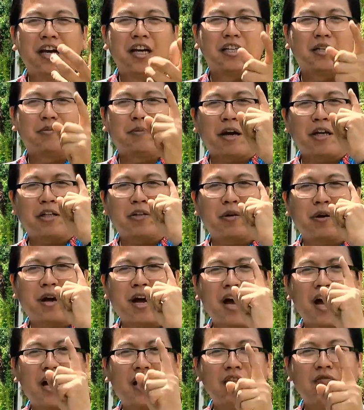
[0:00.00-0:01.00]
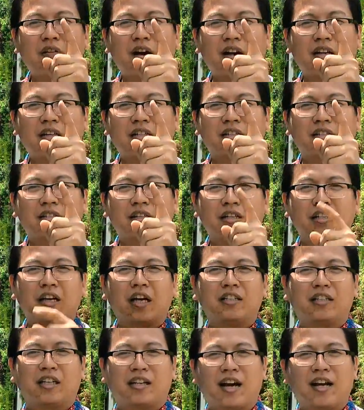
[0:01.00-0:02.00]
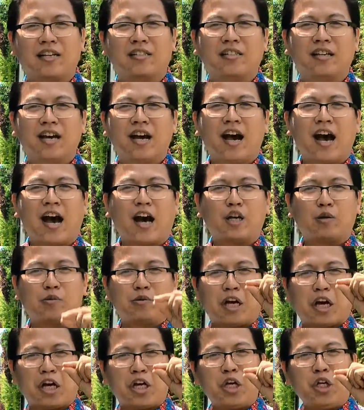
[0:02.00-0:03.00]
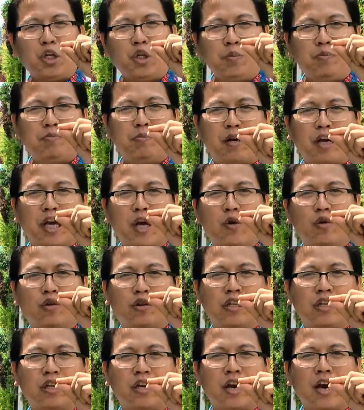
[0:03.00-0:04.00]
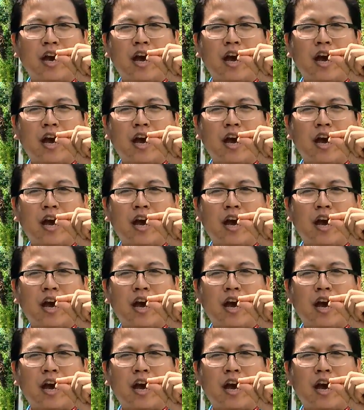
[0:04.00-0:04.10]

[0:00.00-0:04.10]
Sebagai seorang ahli waris, dia jelas harus bisa hidup mengikuti